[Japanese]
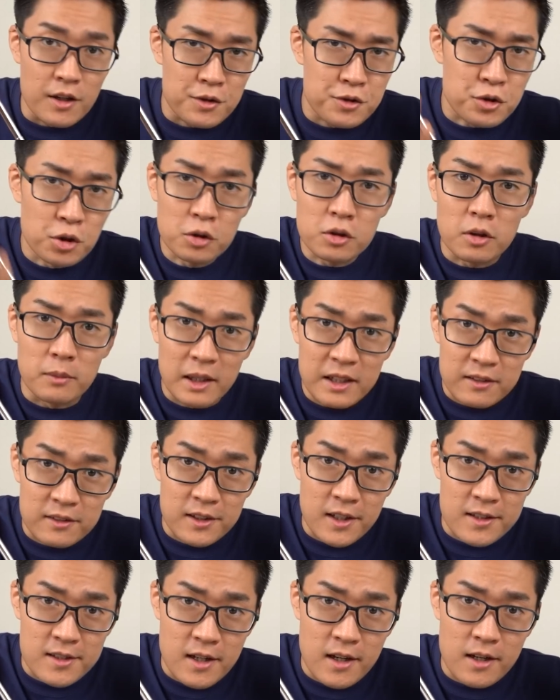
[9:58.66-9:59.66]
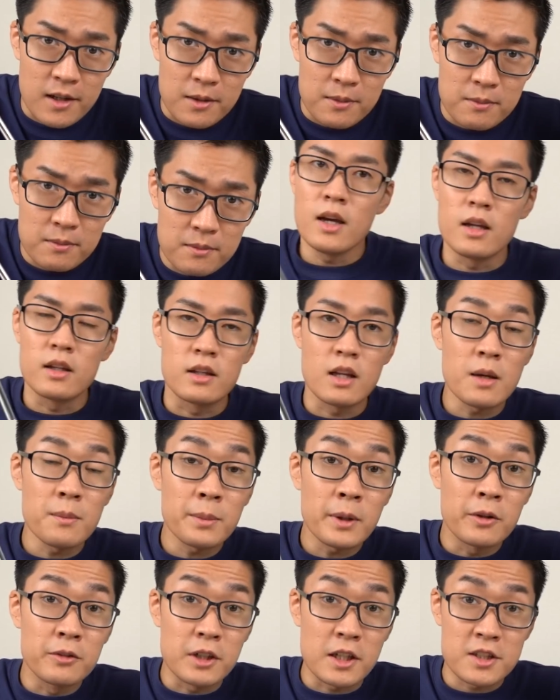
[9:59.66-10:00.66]
ちょっと待ってください。電
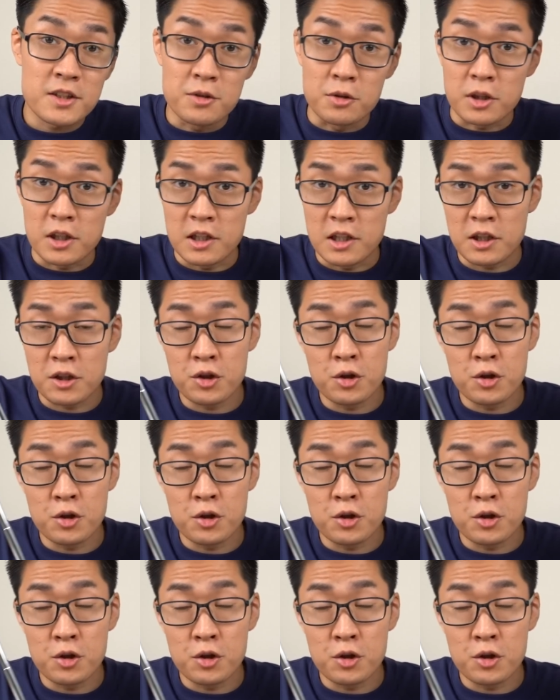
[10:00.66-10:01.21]
波を出す時に